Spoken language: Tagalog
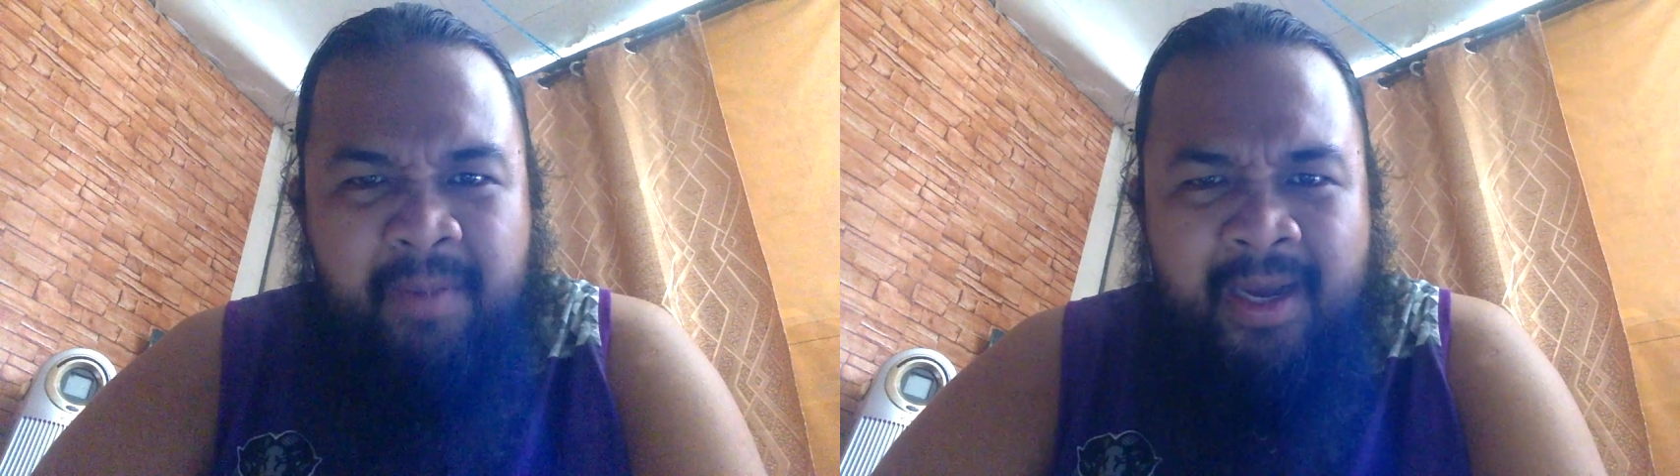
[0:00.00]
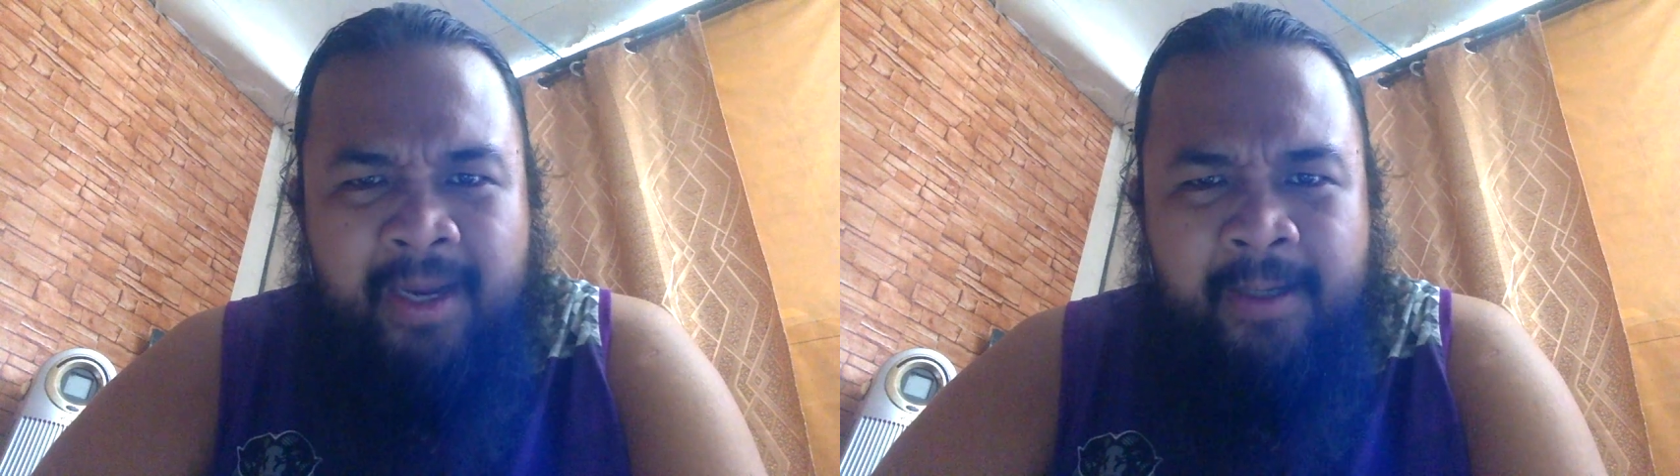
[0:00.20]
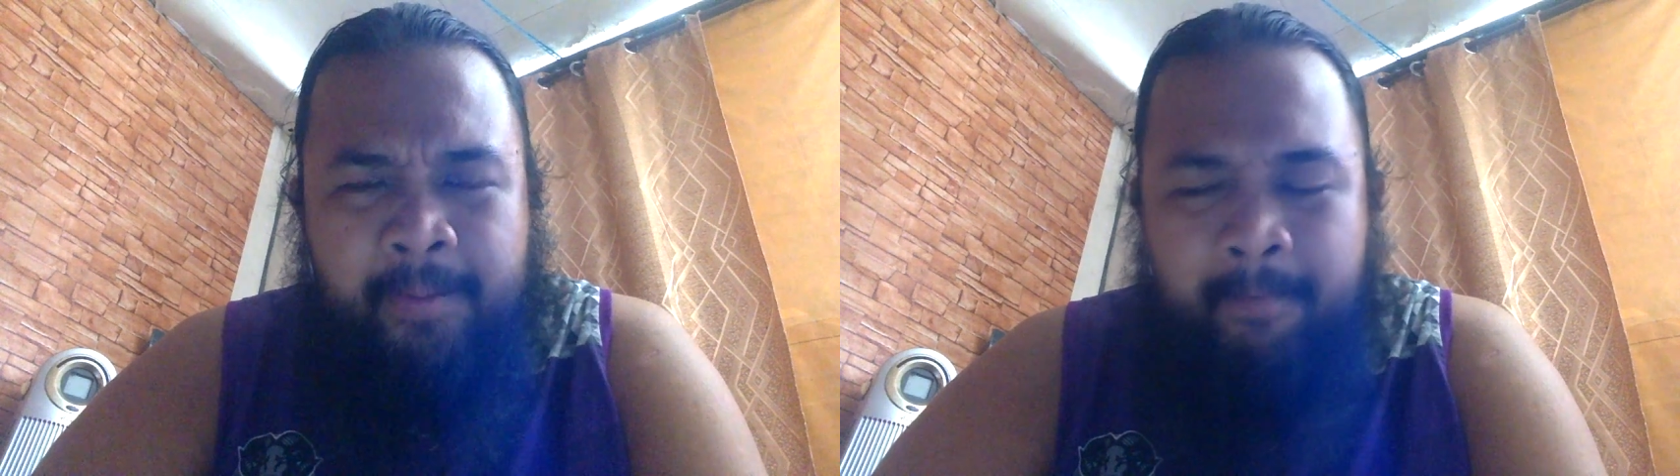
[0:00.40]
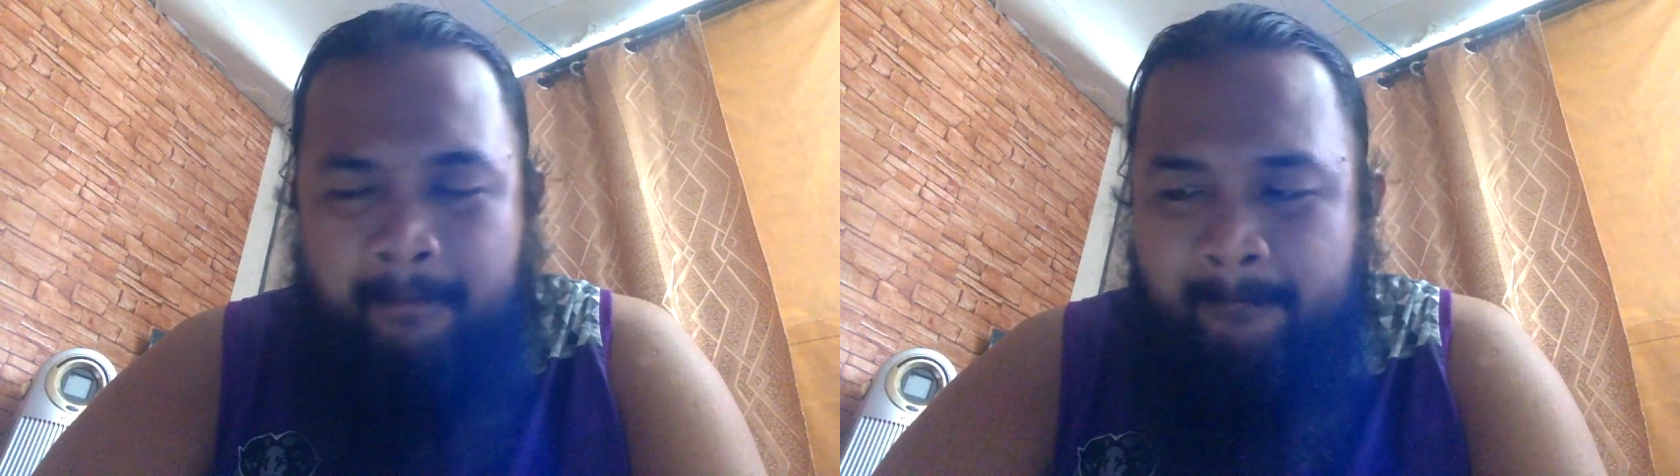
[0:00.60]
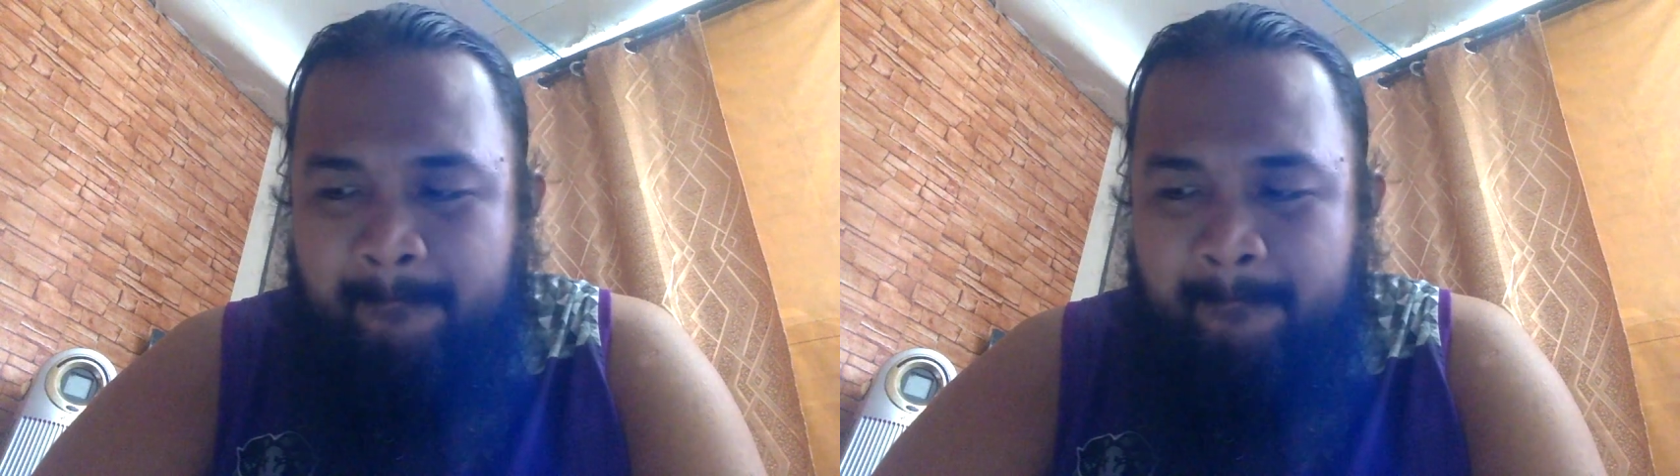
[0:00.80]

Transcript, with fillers: parang